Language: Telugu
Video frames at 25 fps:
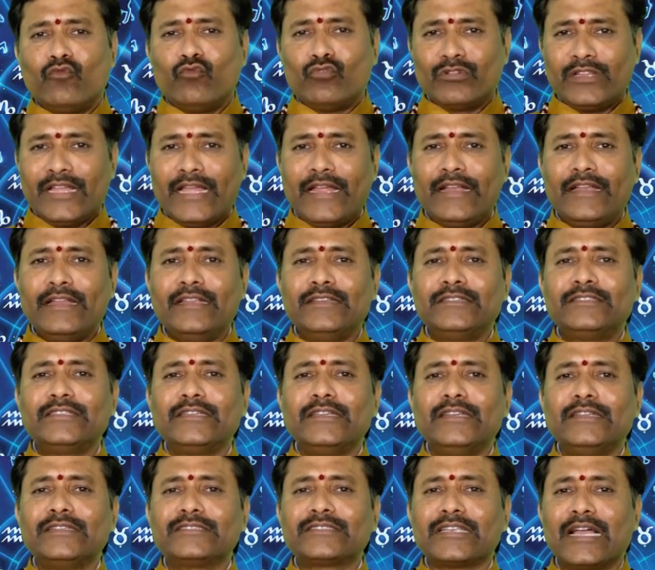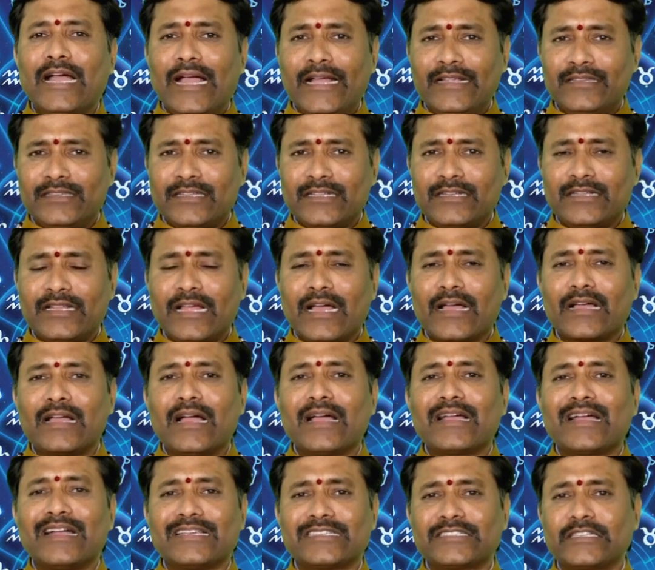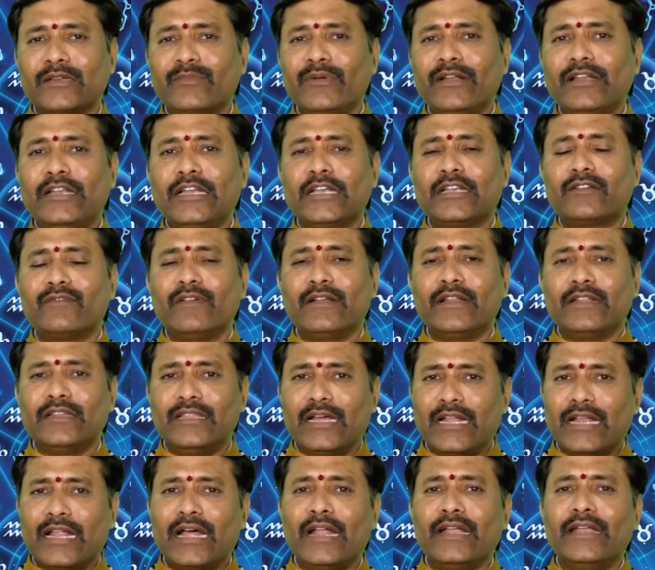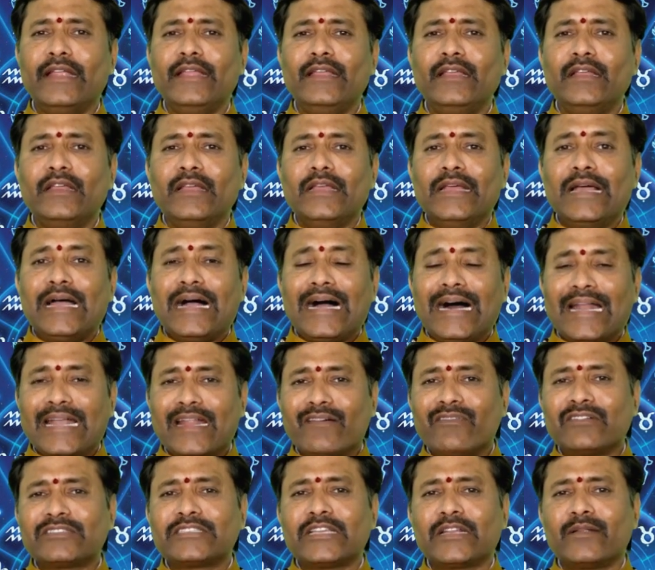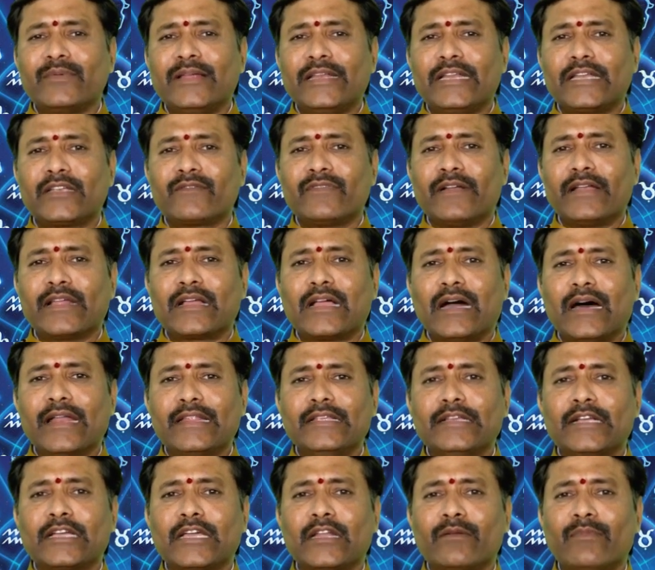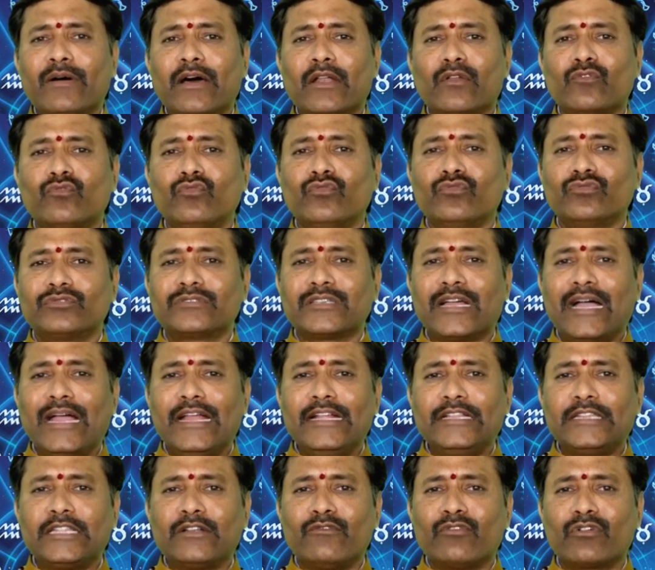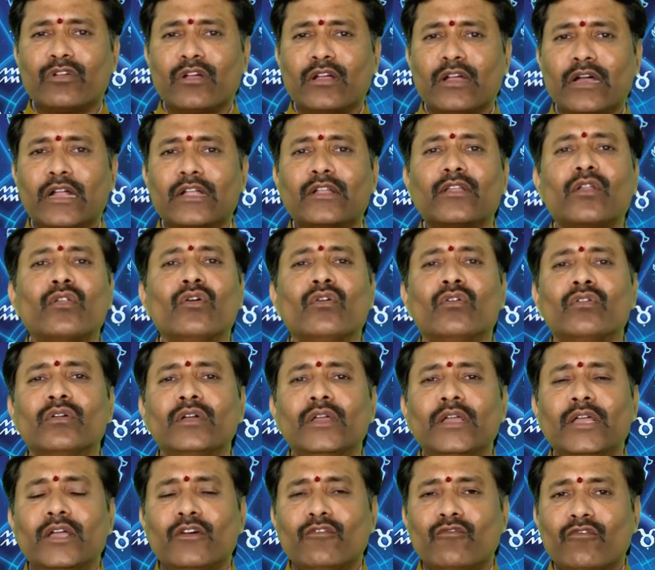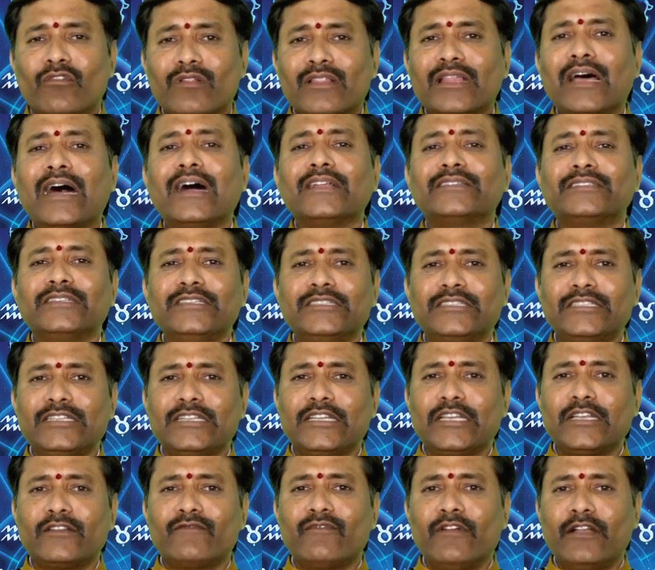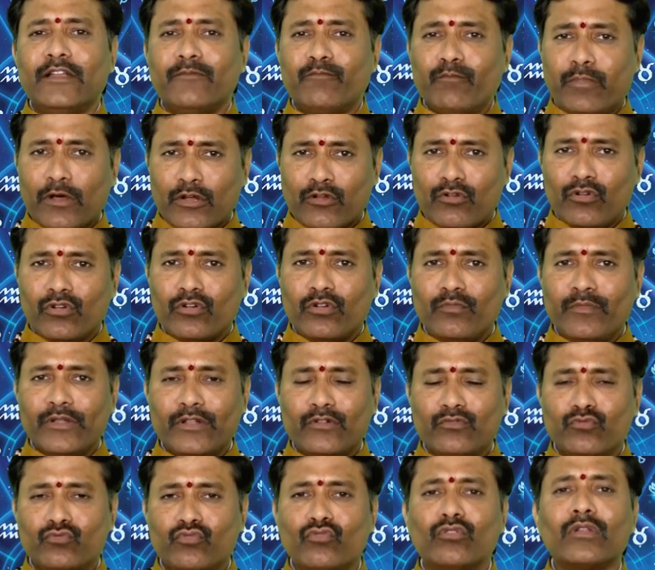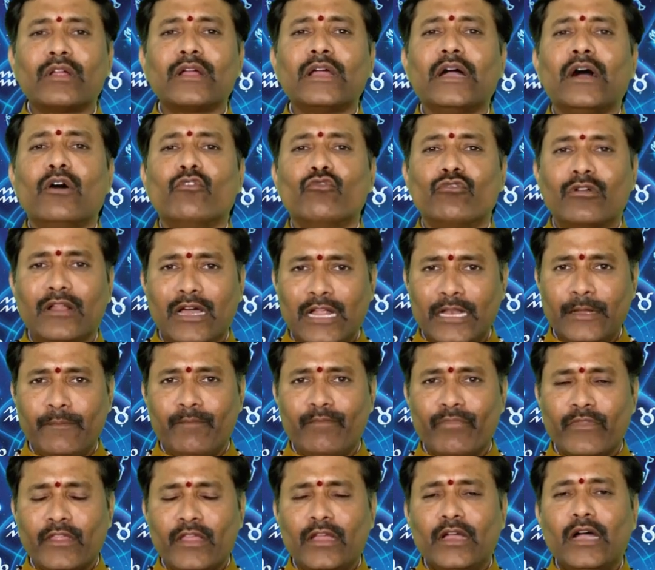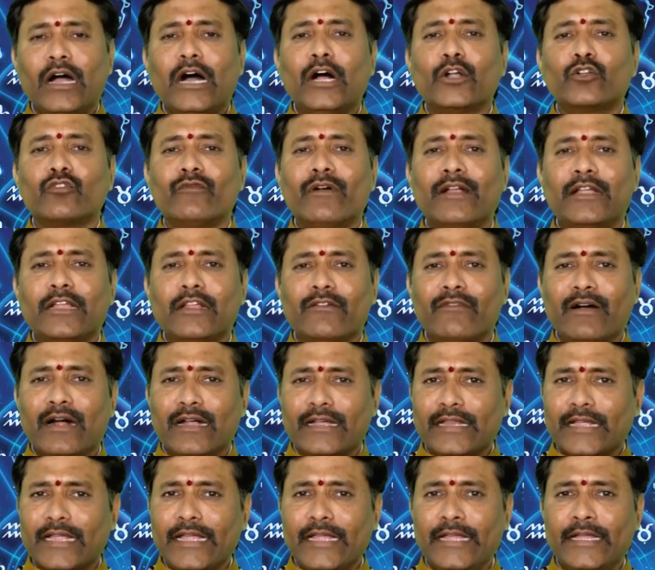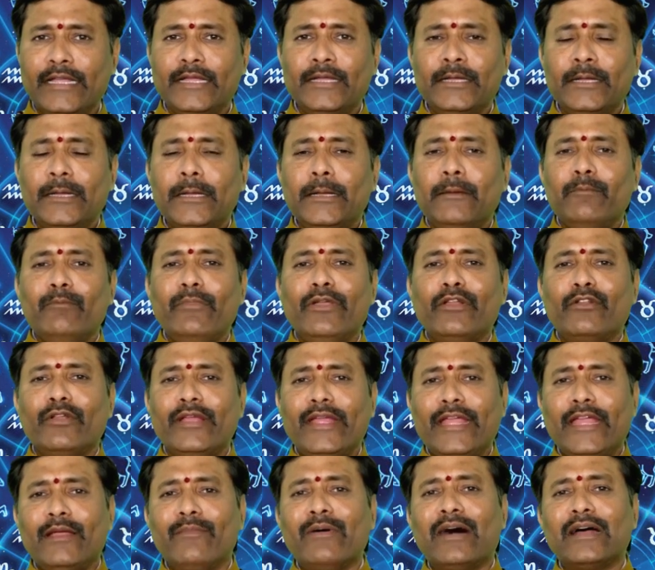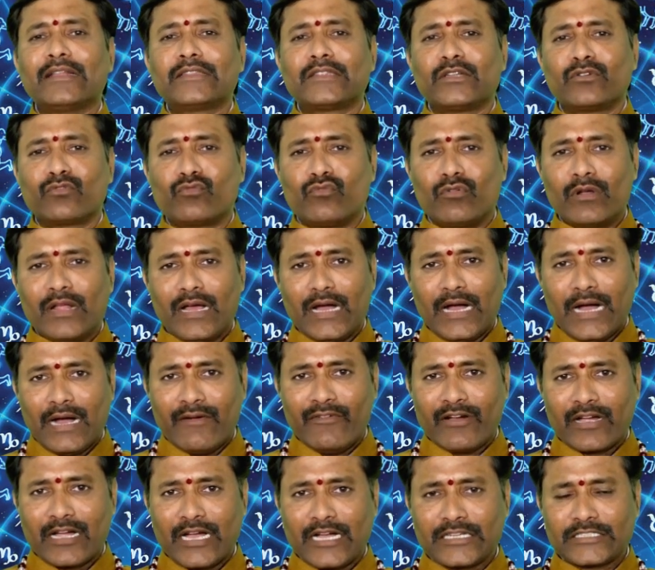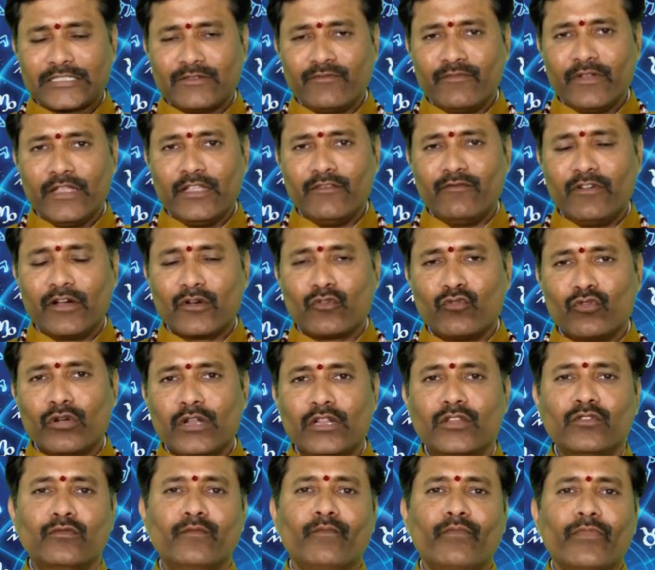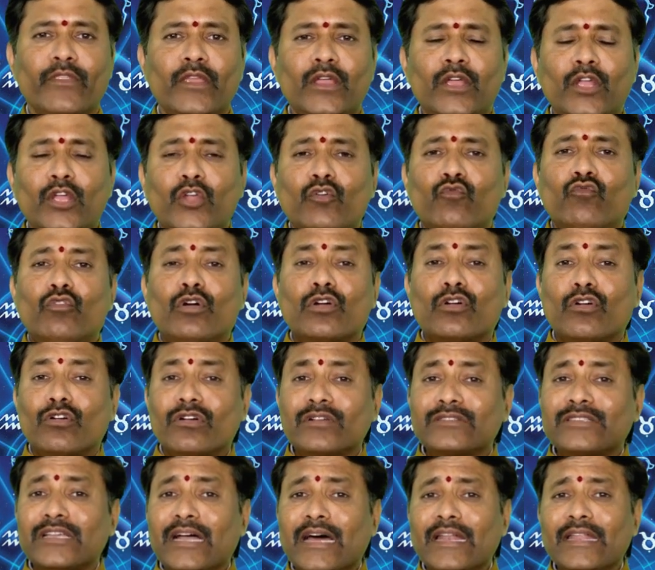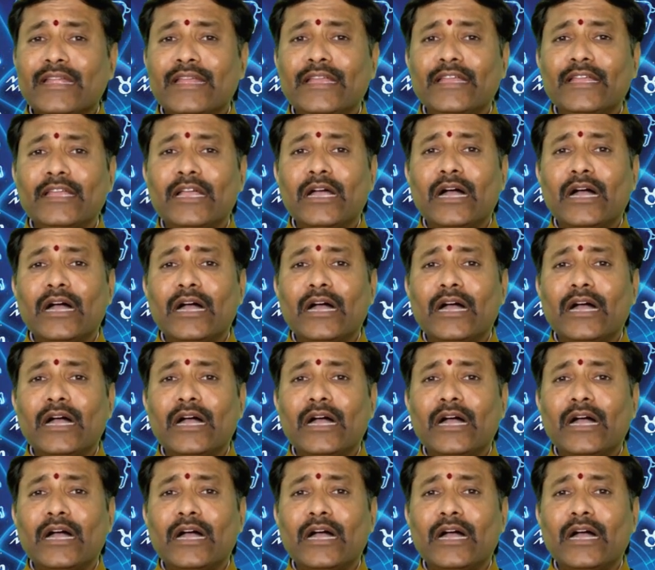ఉదయం నుంచి సాయంత్రం దాకా కష్టపడినటువంటి ధనాన్ని అనవసరమైనటువంటి కార్యక్రమాలకు సాయంత్రం ఒక గంటలో వృధా చేసేటటువంటి పనులకు మీరు దూరంగా ఉండాలి అటువంటి వాటికి మీరు ఏమాత్రం కూడా అవకాశం ఇవ్వకూడదు ఒక్కొక్కసారి